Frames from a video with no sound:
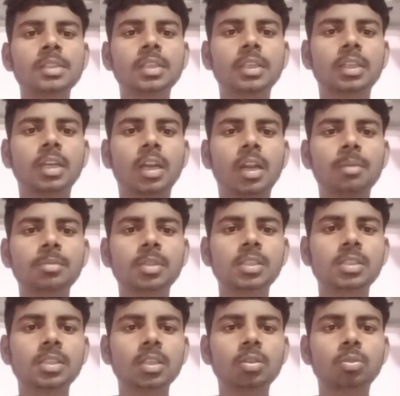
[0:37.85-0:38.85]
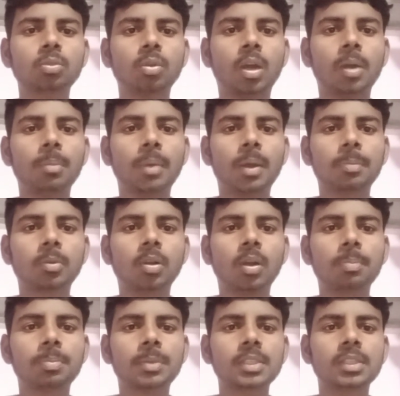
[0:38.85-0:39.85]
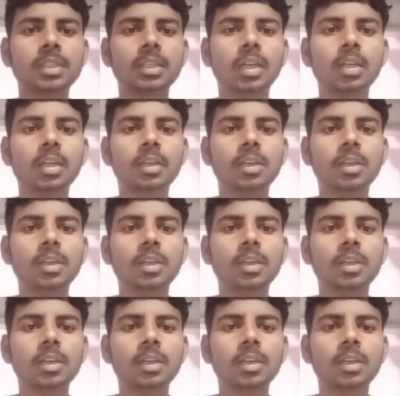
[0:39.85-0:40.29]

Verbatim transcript: सिटी का नाम दीजिए तो हम आपको आपकी सिटी का